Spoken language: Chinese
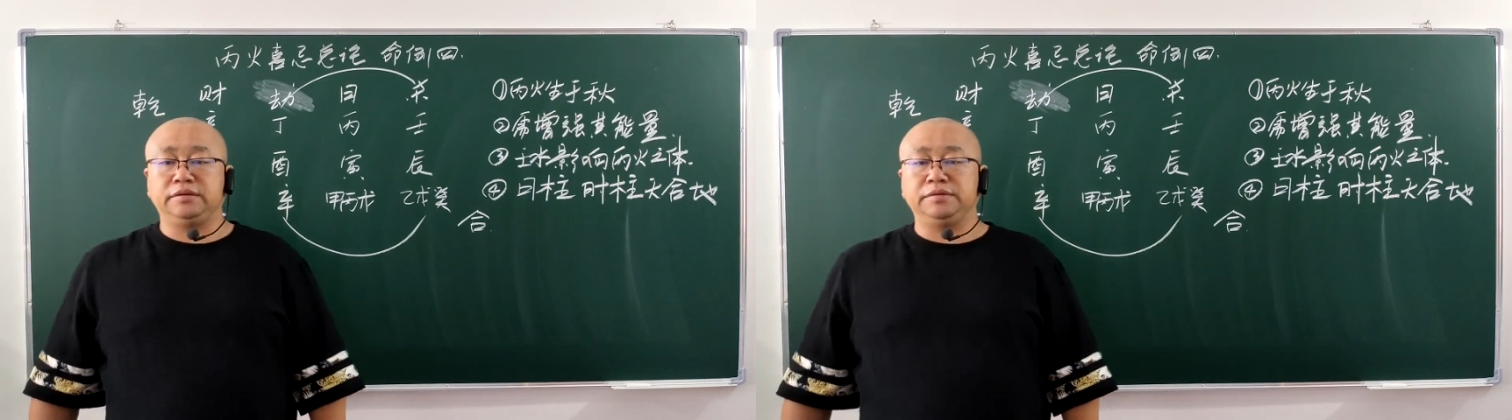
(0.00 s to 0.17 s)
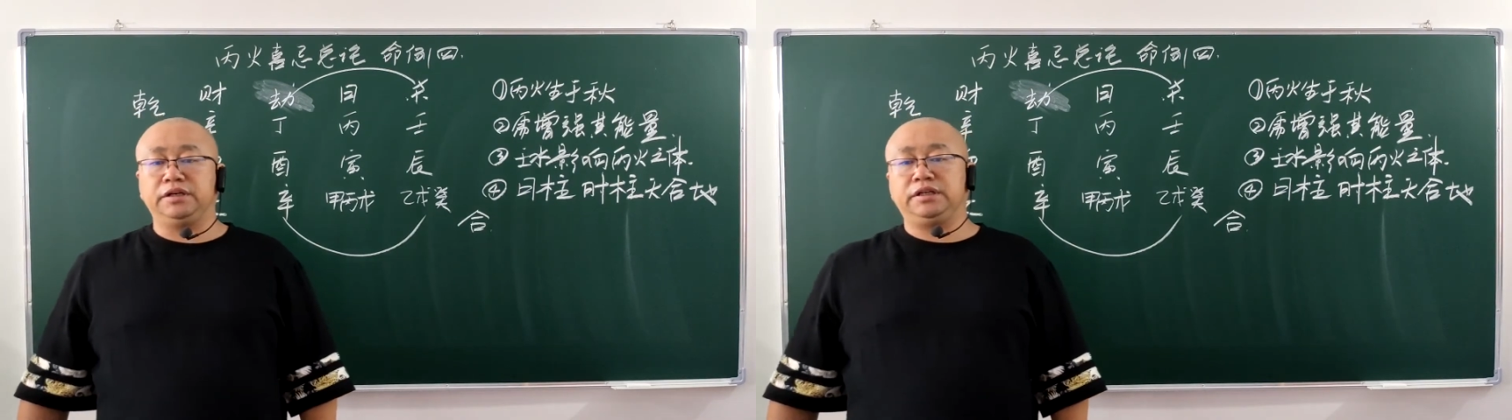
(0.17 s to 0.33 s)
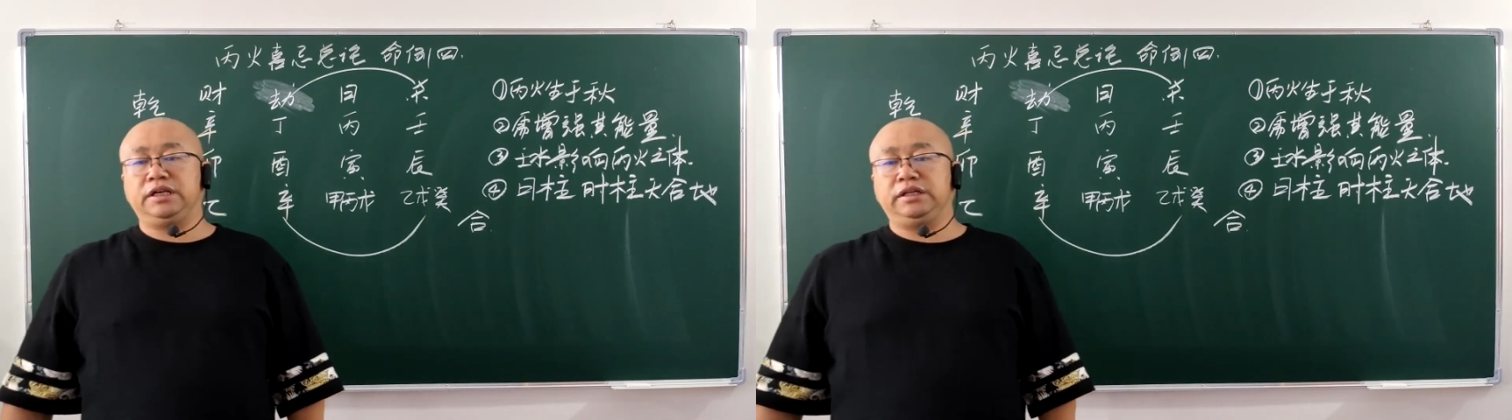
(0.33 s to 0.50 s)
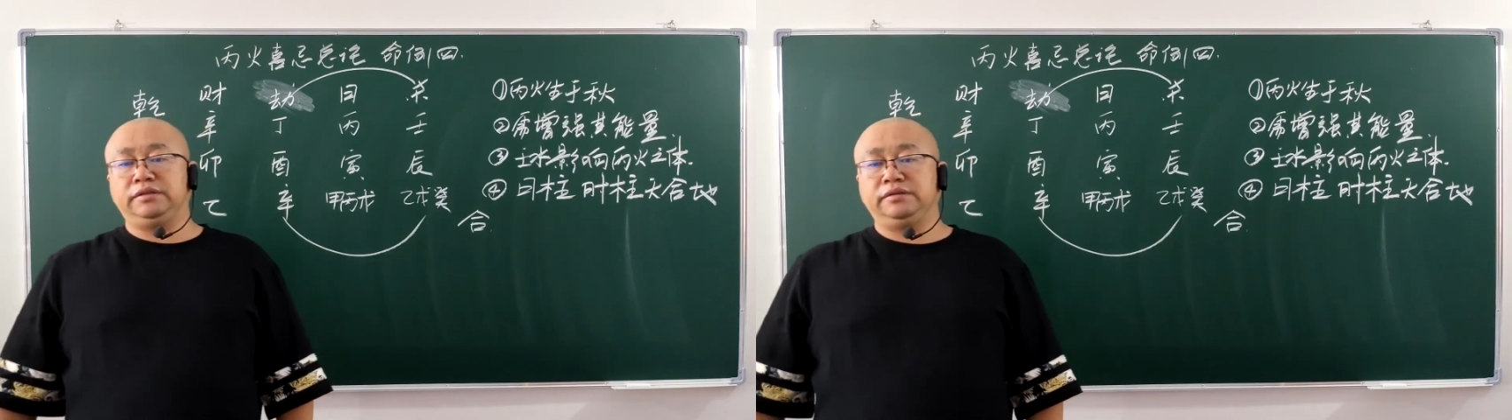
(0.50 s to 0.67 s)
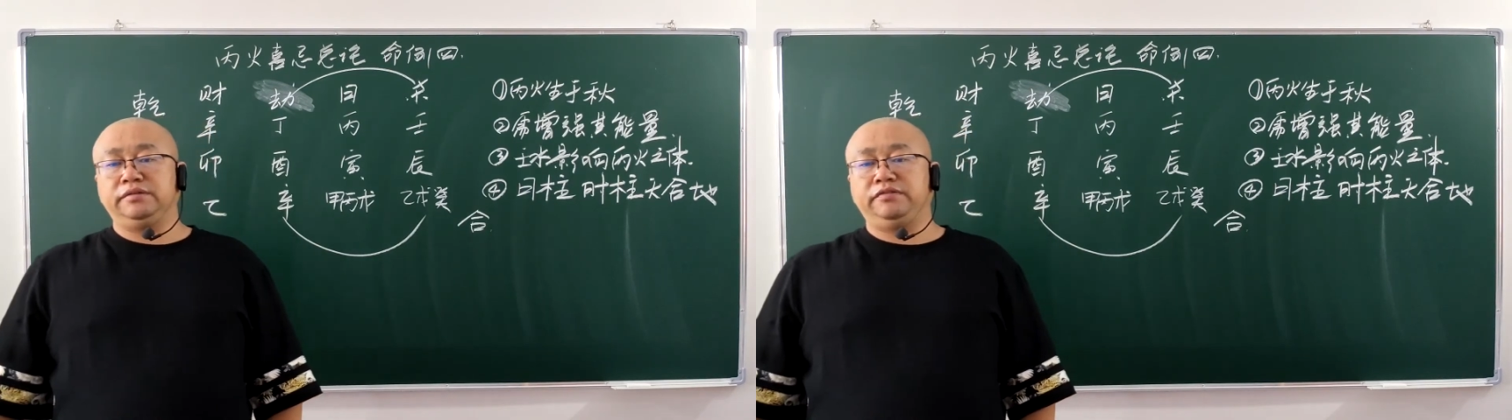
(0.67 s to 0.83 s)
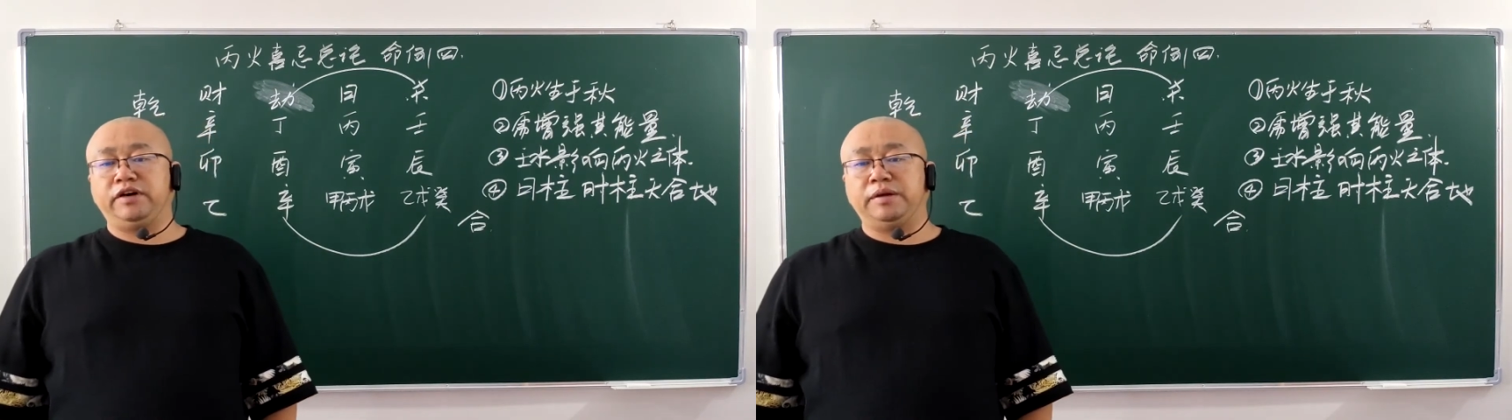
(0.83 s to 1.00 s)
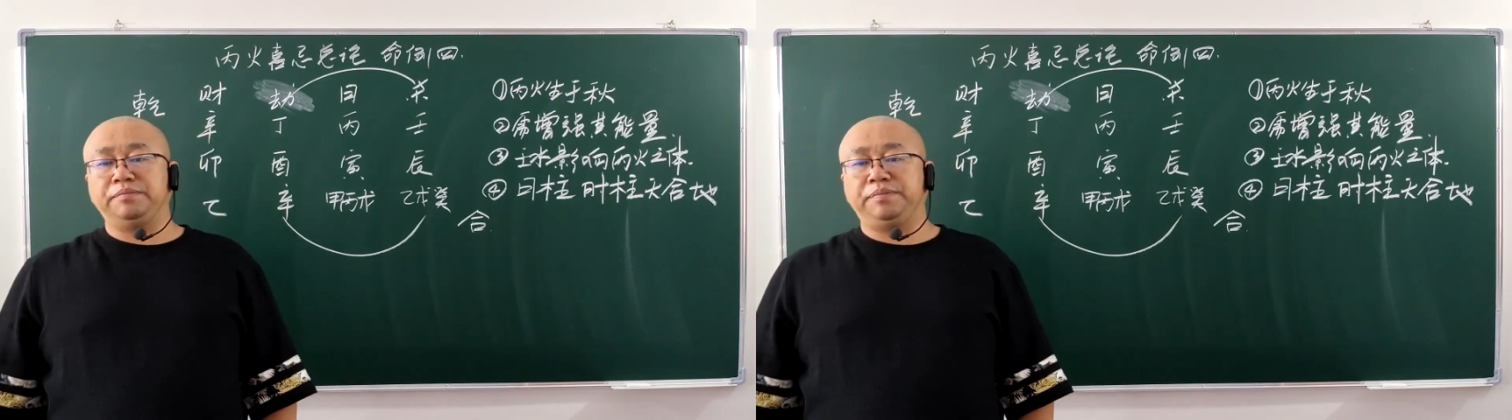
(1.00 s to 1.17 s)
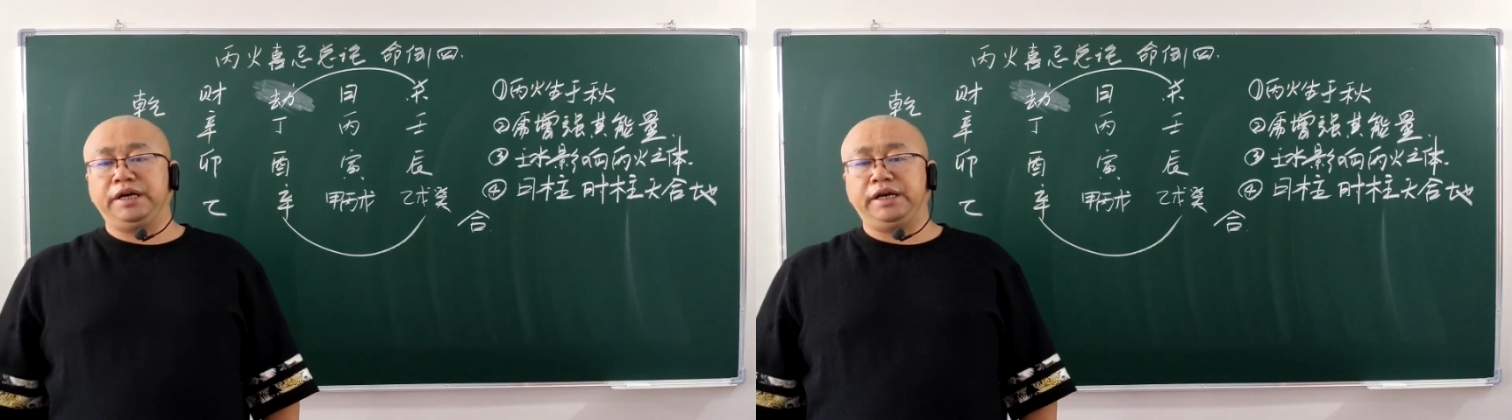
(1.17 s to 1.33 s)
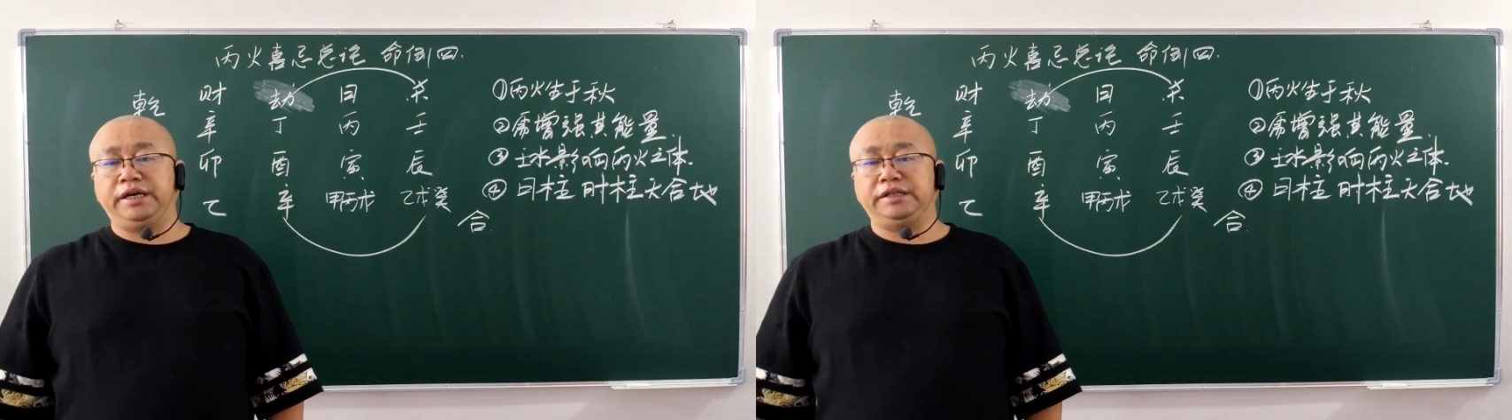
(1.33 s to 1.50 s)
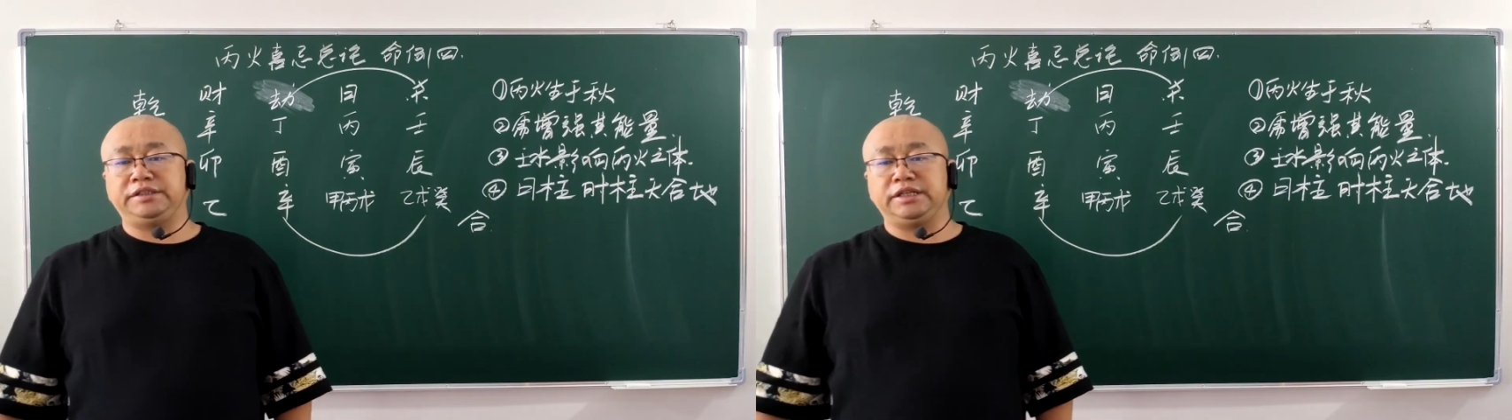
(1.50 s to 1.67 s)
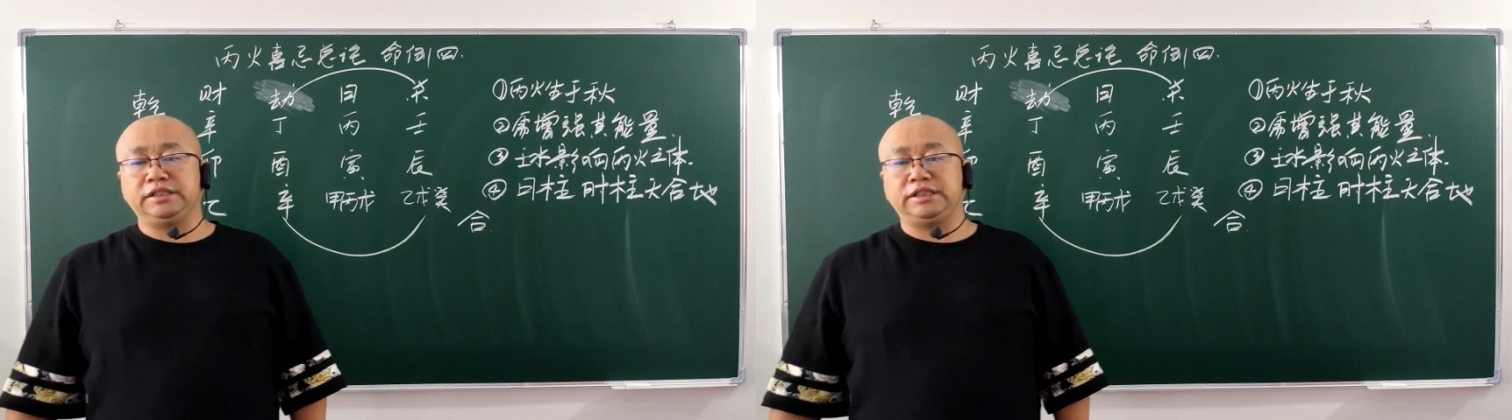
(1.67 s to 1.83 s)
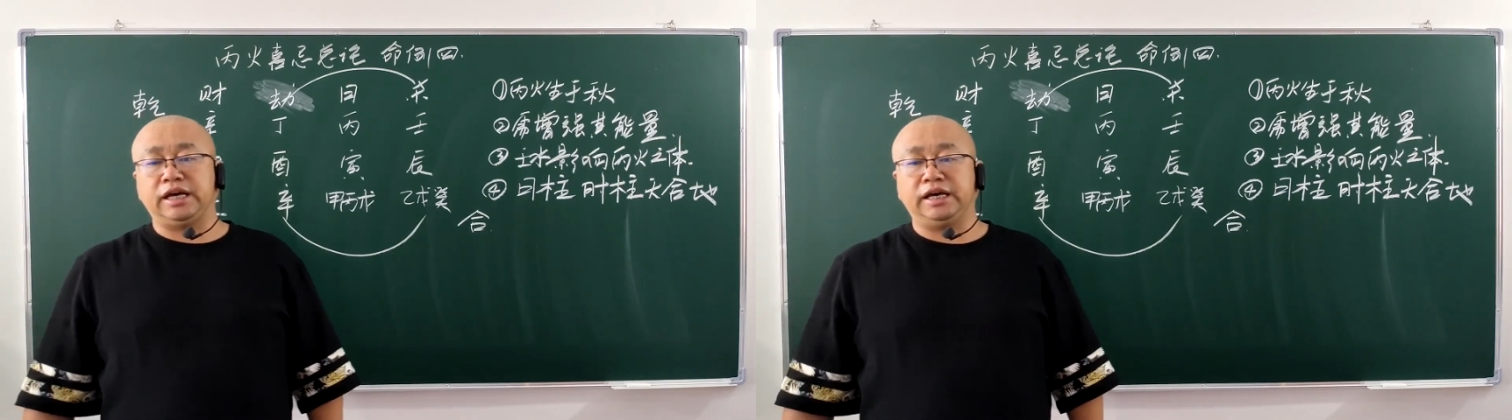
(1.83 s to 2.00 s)
反被劫财
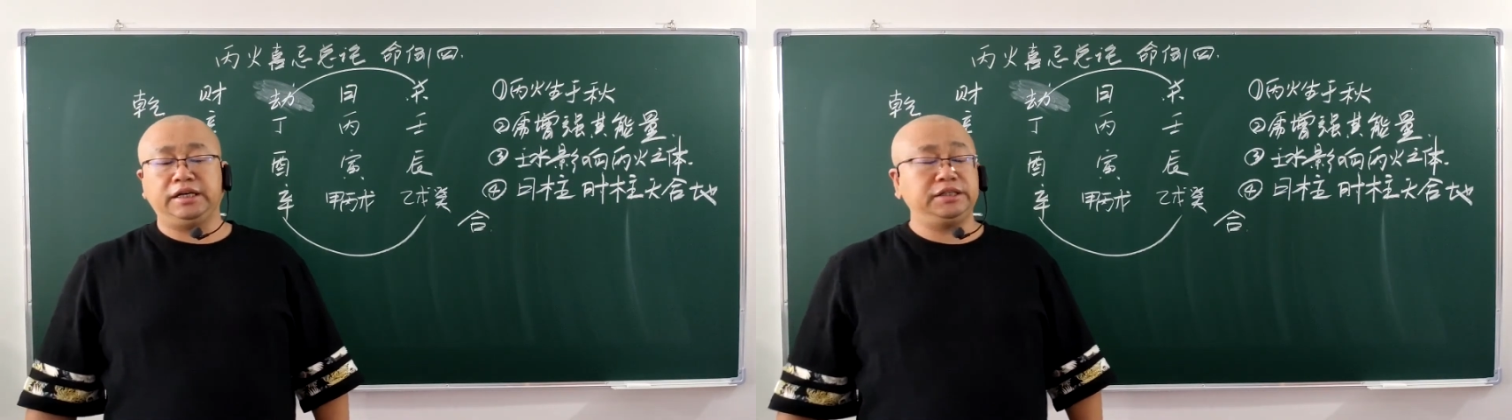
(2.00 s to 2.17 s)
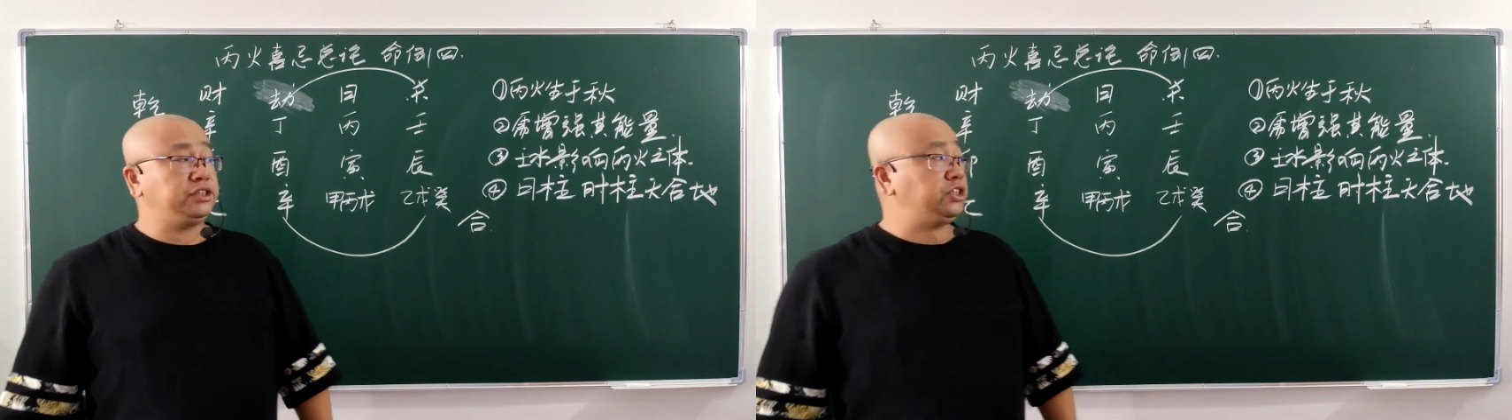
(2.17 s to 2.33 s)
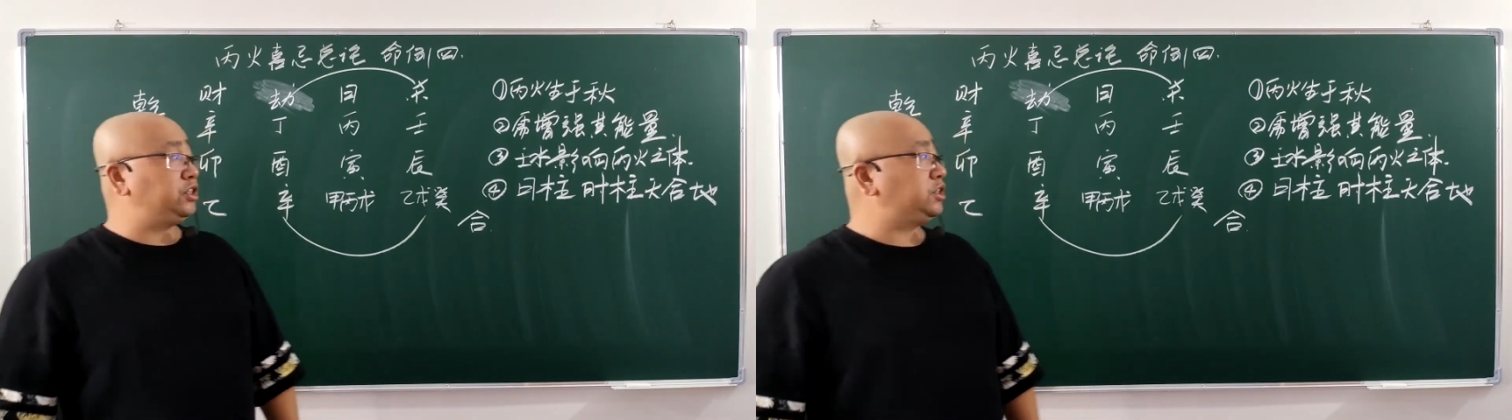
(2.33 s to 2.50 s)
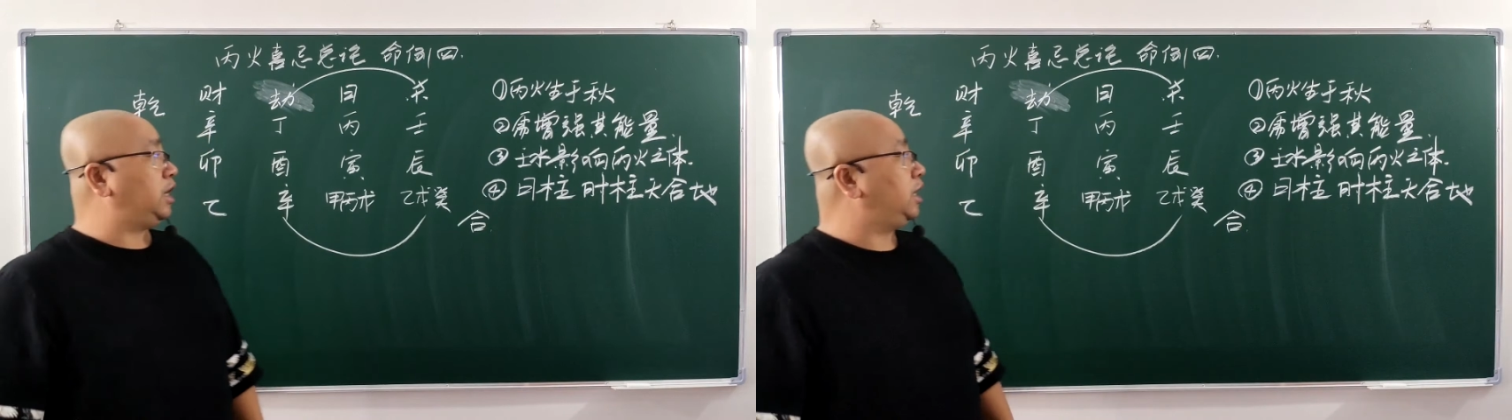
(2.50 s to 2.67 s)
七煞所困，